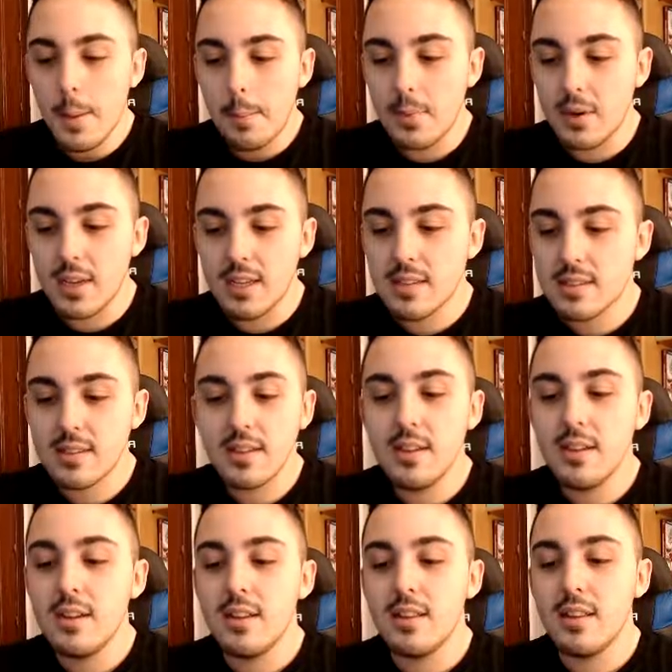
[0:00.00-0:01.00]
Por isso,
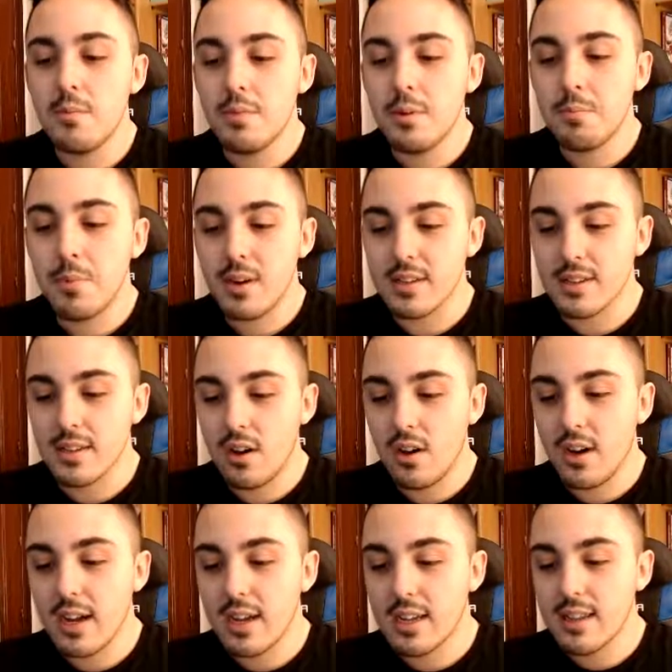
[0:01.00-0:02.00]
não me importa.
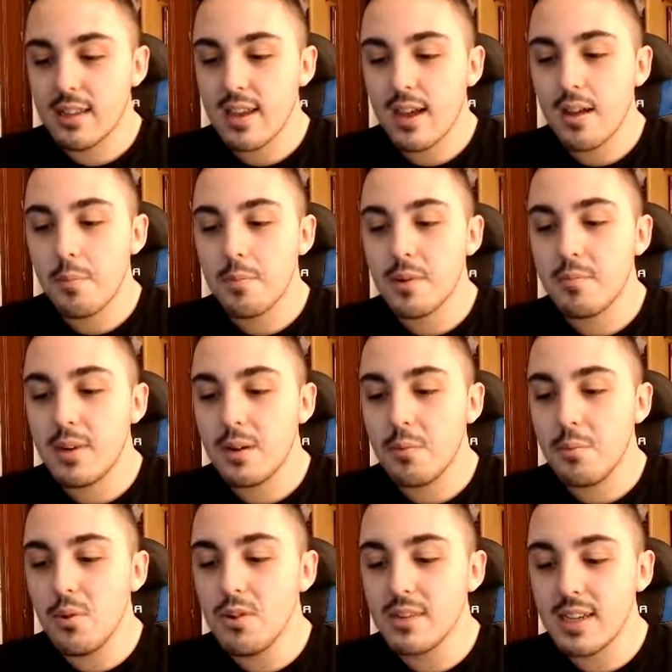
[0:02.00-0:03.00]
Ora, aqui está, primeira
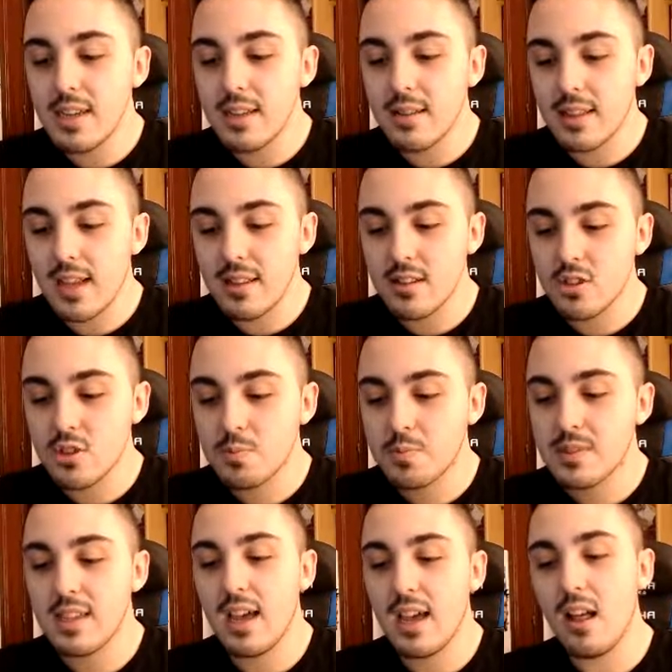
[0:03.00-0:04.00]
multi, nada de
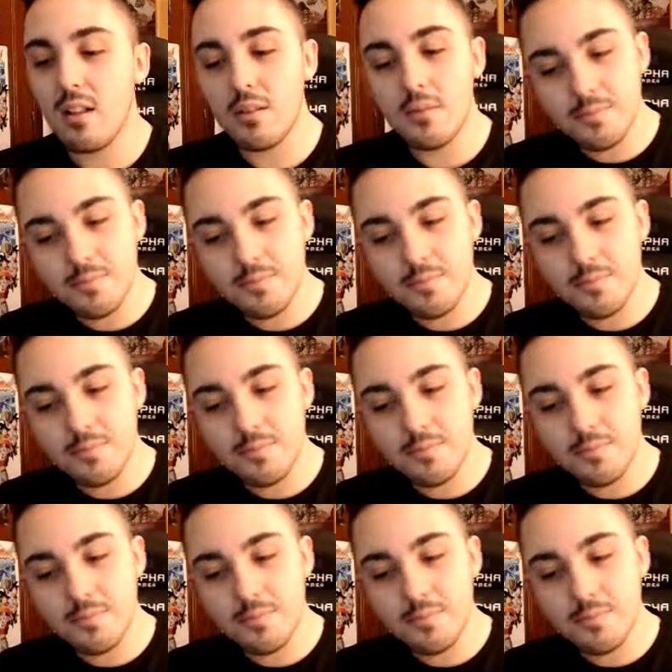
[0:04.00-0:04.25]
especial.